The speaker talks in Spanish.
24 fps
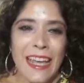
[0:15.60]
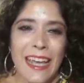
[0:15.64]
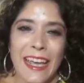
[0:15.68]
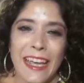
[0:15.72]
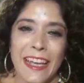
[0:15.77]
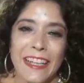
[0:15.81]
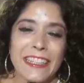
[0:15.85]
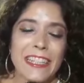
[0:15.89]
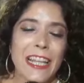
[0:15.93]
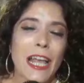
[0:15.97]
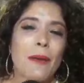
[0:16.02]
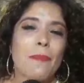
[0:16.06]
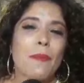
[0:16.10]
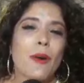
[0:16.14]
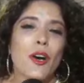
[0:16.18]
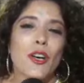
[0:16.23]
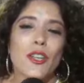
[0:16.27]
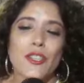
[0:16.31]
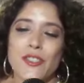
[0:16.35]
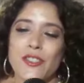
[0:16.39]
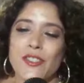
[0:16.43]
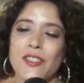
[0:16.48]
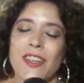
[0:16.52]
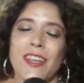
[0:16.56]

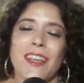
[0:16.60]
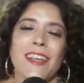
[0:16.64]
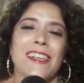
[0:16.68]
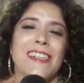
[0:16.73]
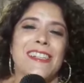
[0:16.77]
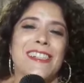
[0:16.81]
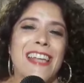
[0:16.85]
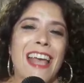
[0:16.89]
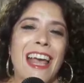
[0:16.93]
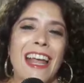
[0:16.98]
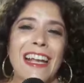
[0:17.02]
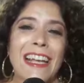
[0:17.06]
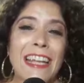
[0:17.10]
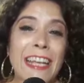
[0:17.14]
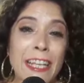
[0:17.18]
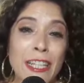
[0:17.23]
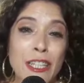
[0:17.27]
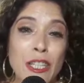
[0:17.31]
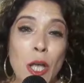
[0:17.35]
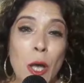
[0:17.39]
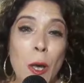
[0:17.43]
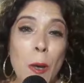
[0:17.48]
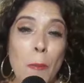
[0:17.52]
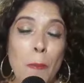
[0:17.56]
Estamos ya
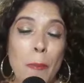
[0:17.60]
listos